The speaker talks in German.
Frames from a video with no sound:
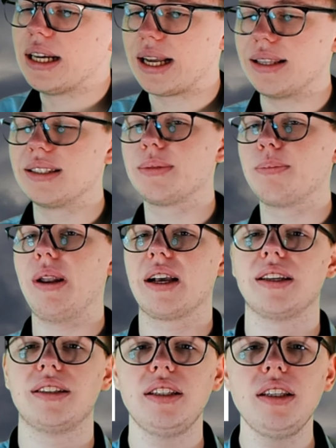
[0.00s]
ganz
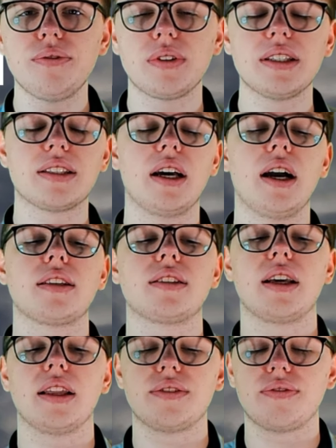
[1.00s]
plakativ gesagt,
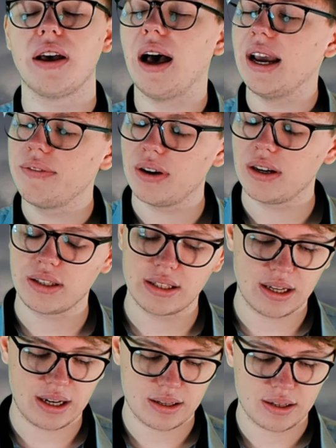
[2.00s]
ganz vereinfacht
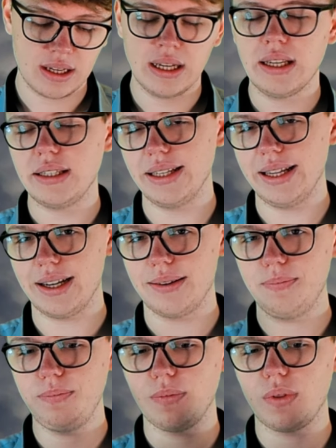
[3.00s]
gesagt,
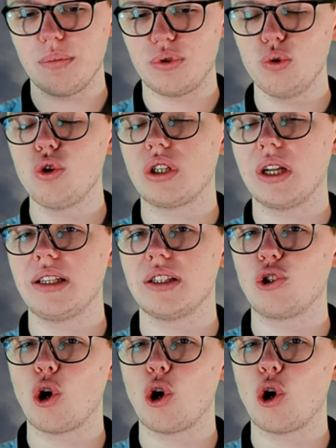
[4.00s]
der Zustand des